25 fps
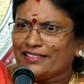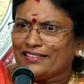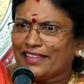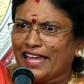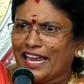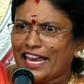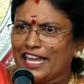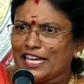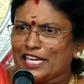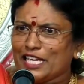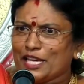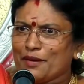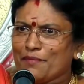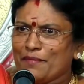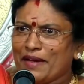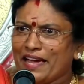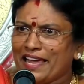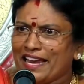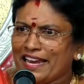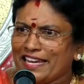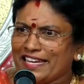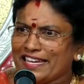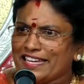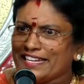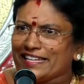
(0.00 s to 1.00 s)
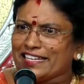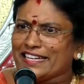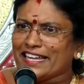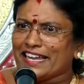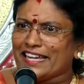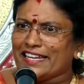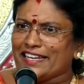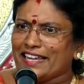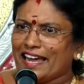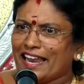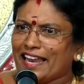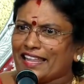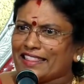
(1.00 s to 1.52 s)
தலைக்கு மேலே
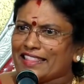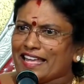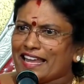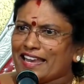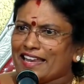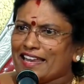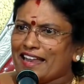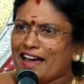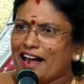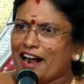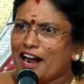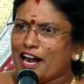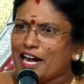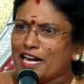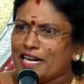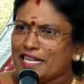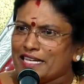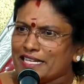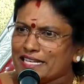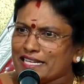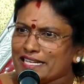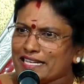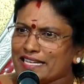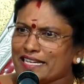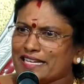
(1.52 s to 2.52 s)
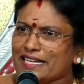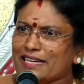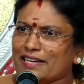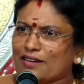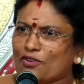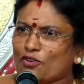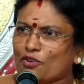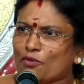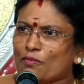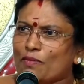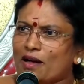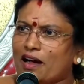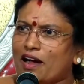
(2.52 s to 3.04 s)
இருக்கிறனால தான் நாடு
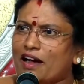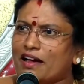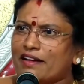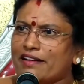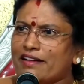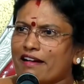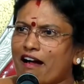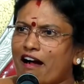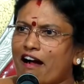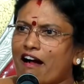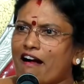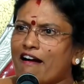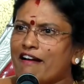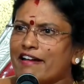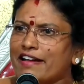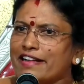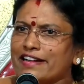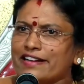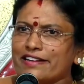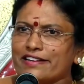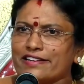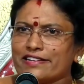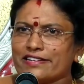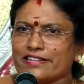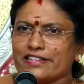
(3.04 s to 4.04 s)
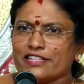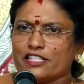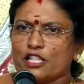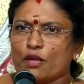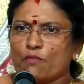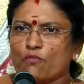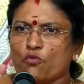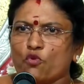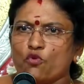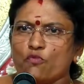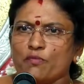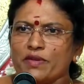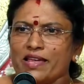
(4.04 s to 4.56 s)
ஒரு மாதிரி ஆடிக்கிட்டு இருக்கு இந்த
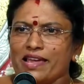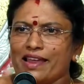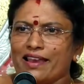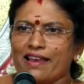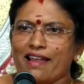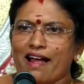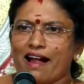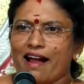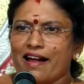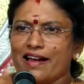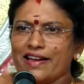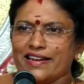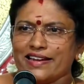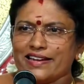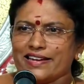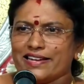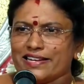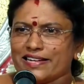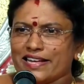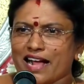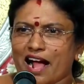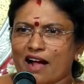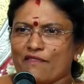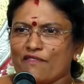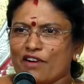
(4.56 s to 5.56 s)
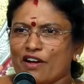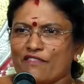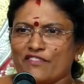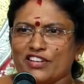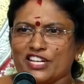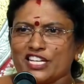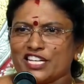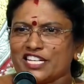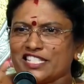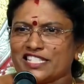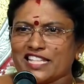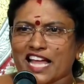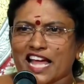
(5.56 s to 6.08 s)
பூமியெல்லாம் ஆடிக்கிட்டு இருக்கு அவன்
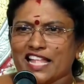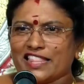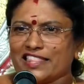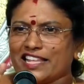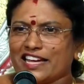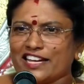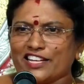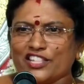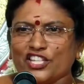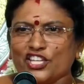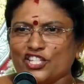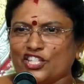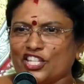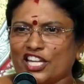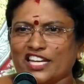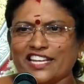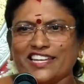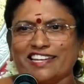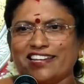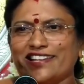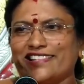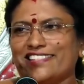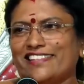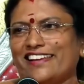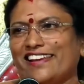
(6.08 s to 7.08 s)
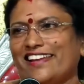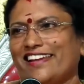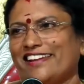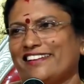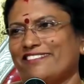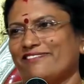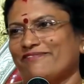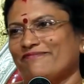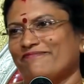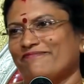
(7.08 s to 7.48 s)
அவனுக்கு தான் தகுதி தெரிகிறதில்லை